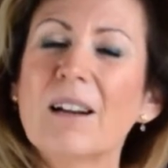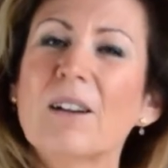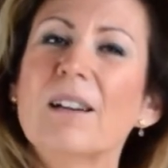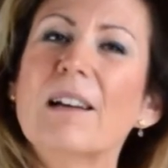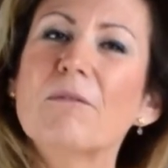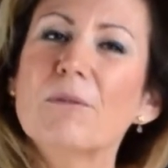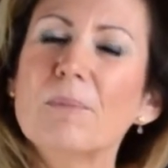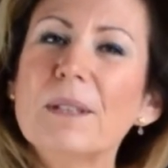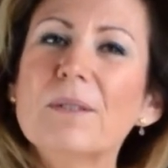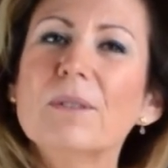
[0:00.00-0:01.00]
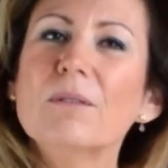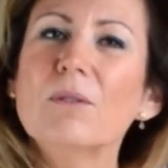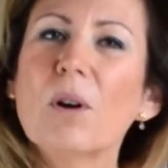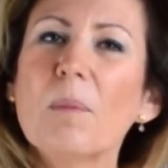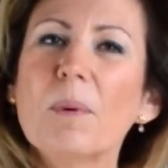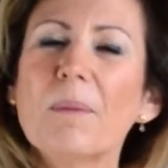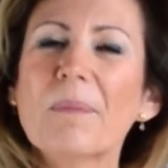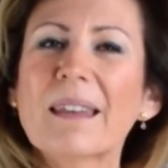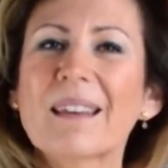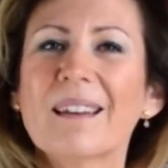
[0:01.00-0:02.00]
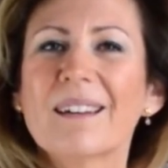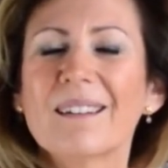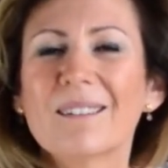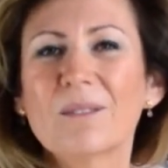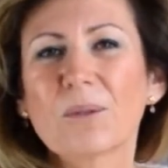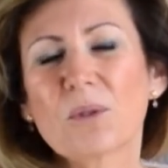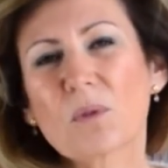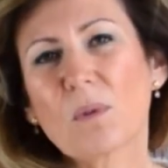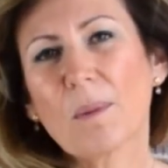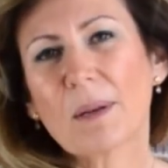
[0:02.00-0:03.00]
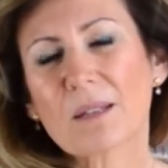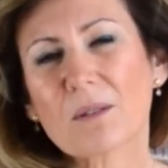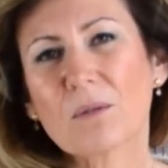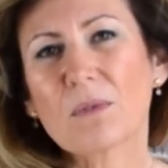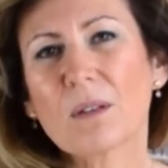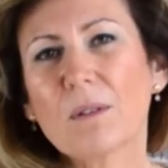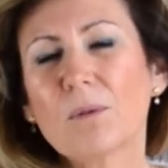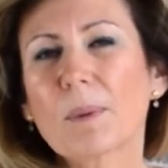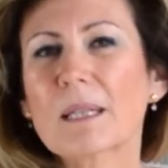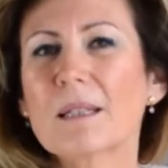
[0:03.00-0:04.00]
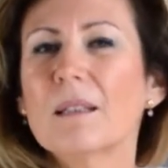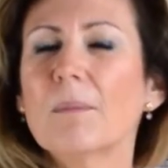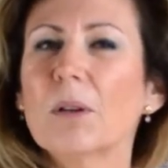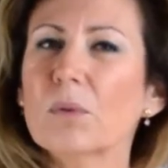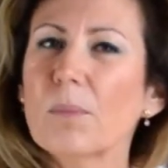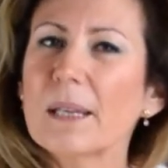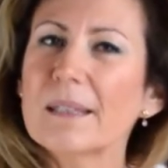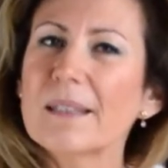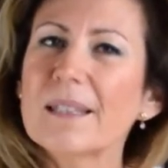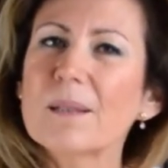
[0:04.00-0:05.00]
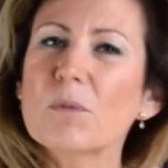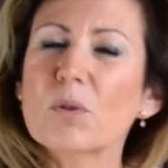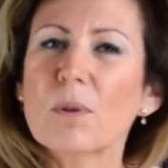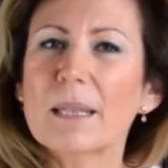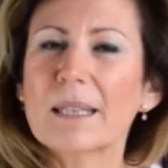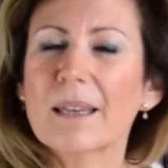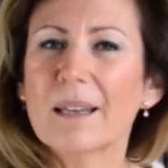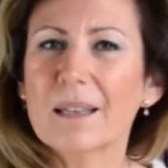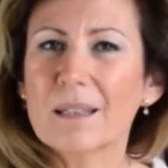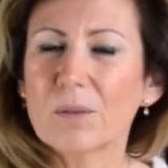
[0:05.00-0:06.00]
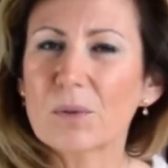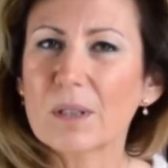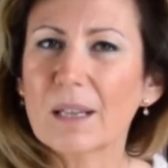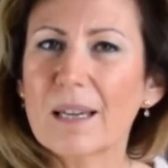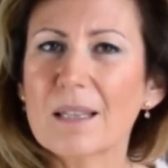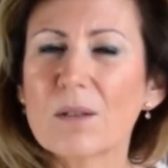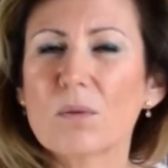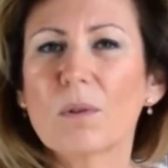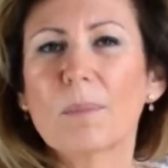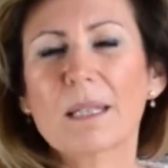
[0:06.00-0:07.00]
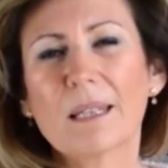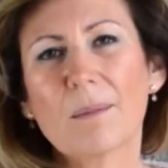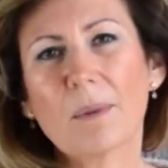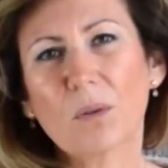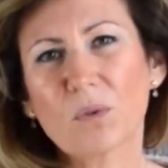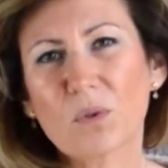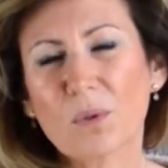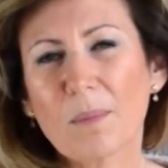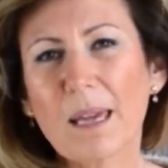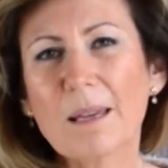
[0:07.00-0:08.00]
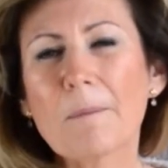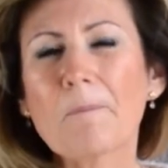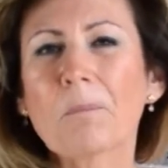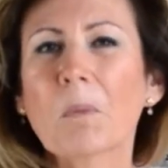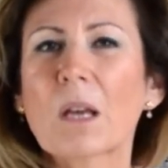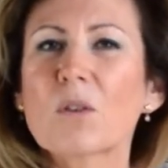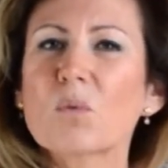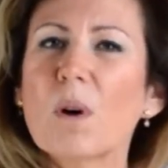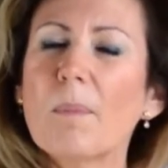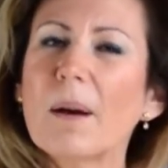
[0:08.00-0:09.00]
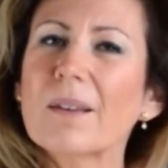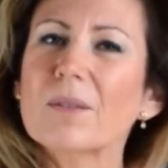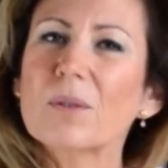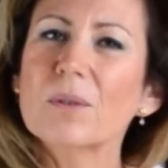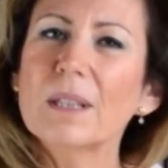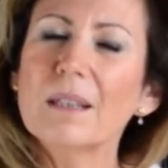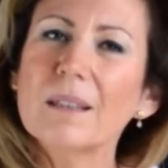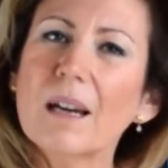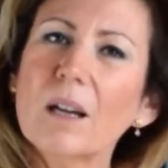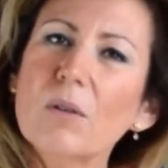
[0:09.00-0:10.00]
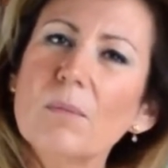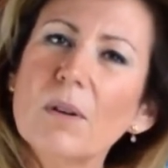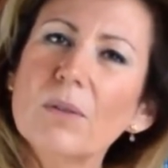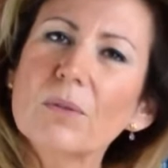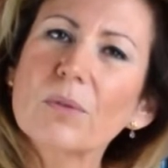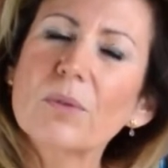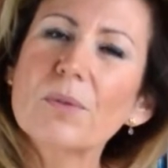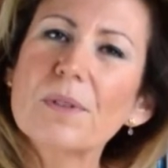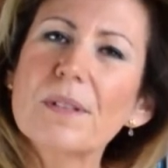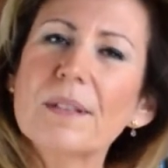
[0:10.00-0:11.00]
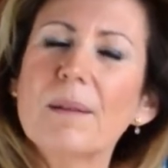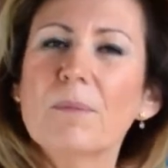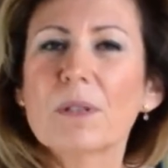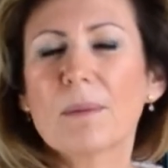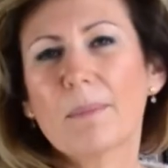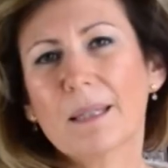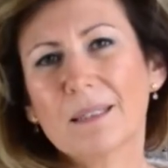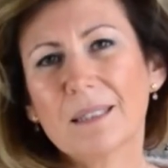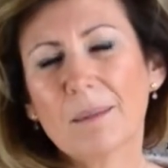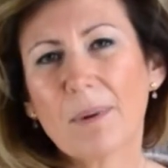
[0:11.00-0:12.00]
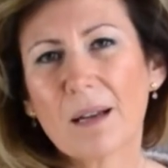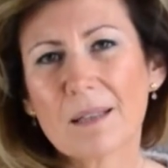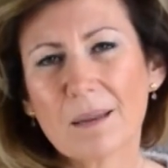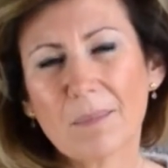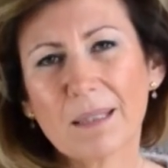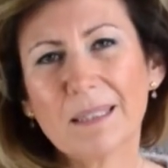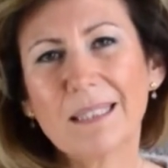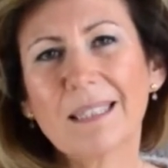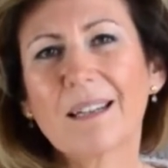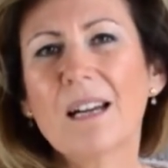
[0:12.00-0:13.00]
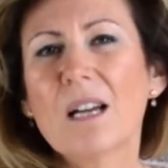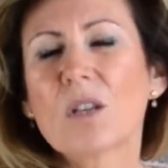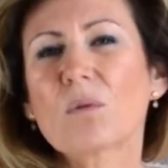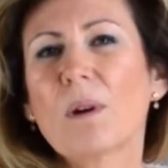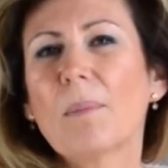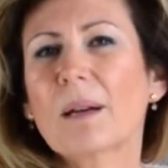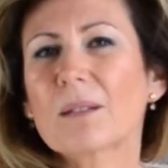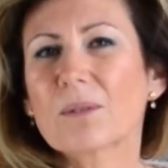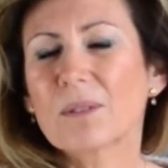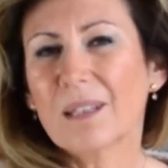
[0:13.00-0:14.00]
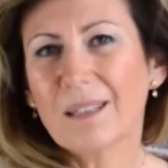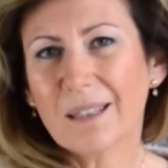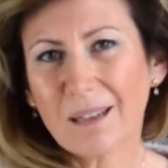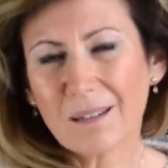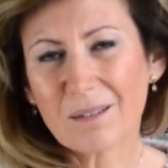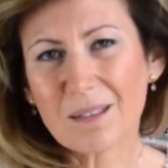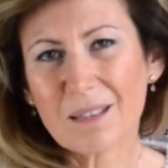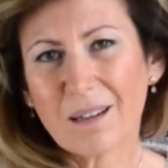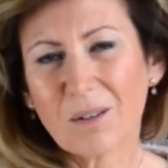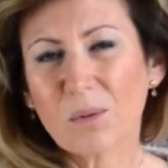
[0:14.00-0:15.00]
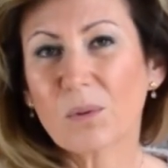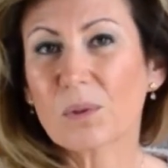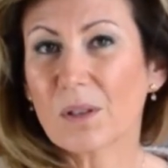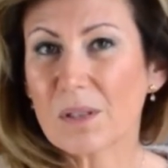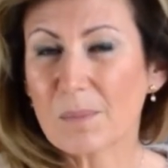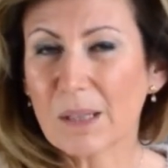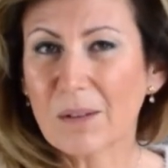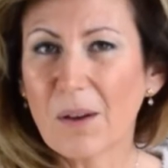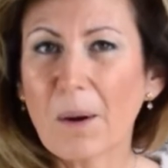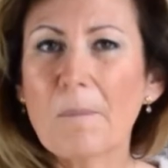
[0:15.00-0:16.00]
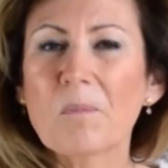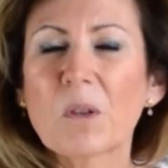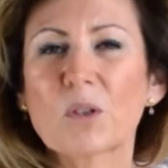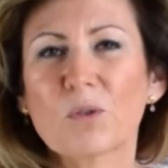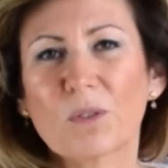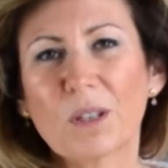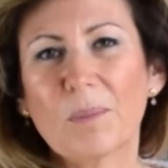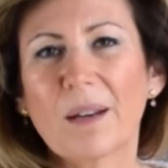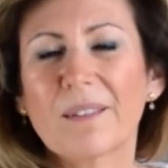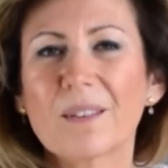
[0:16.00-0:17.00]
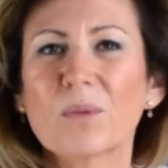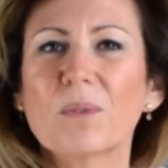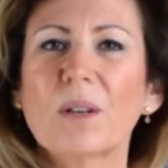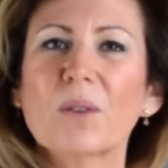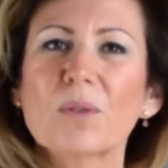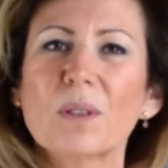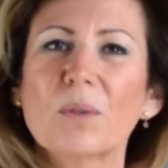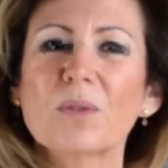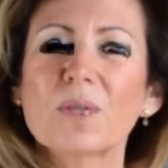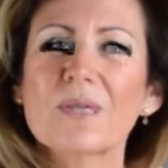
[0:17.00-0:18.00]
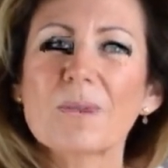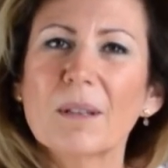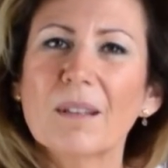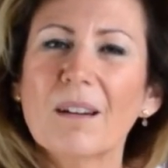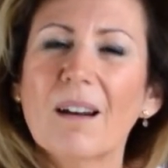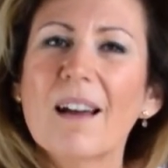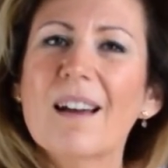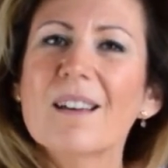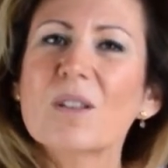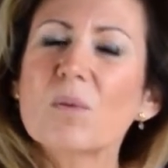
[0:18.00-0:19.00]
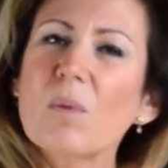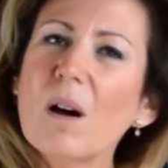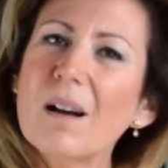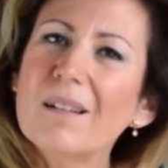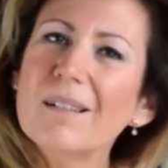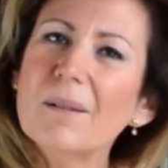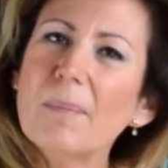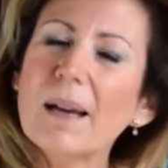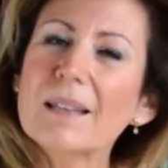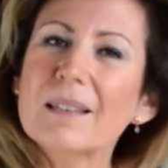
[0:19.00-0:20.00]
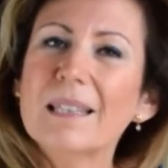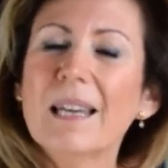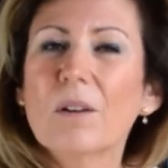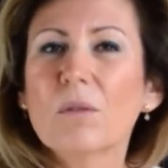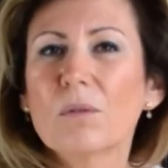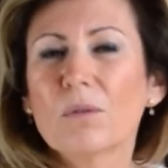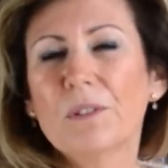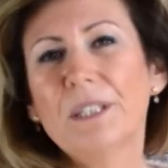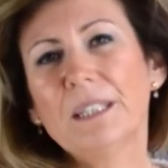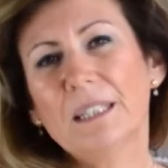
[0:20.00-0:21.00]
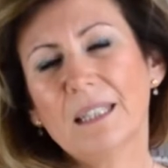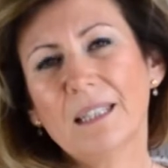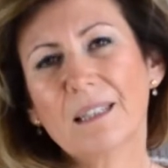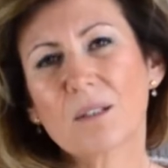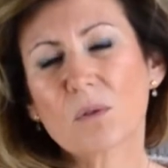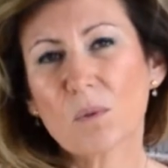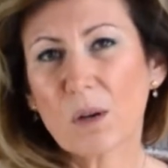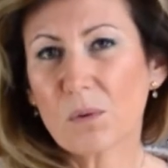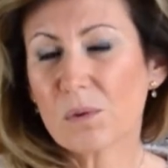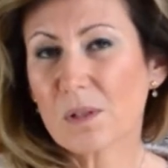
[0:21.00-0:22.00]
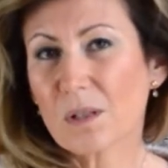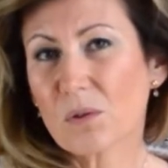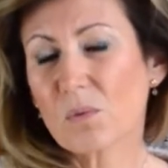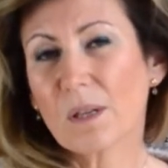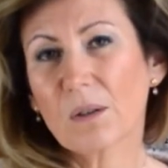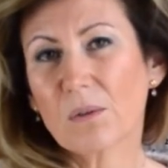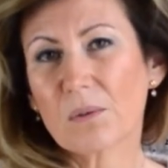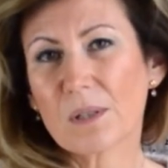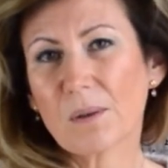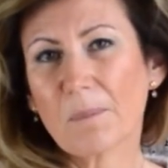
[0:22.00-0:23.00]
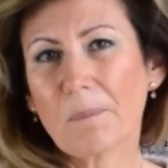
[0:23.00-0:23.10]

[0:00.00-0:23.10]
la phobie se développe euh, donc soit parce que vous avez eu précédemment un traumatisme, soit parce qu'il y a un excès de stress, soit parce qu'il y a un manque de sommeil, soit parce qu'il y a un dérèglement entre le système sympathique et parasympathique, soit parce qu'il y a des carences en neurotransmetteurs, je ferai une parenthèse tout à l'heure sur les neurotransmetteurs, soit euh, parce qu'il y a un conflit qui est soit conscient, soit inconscient.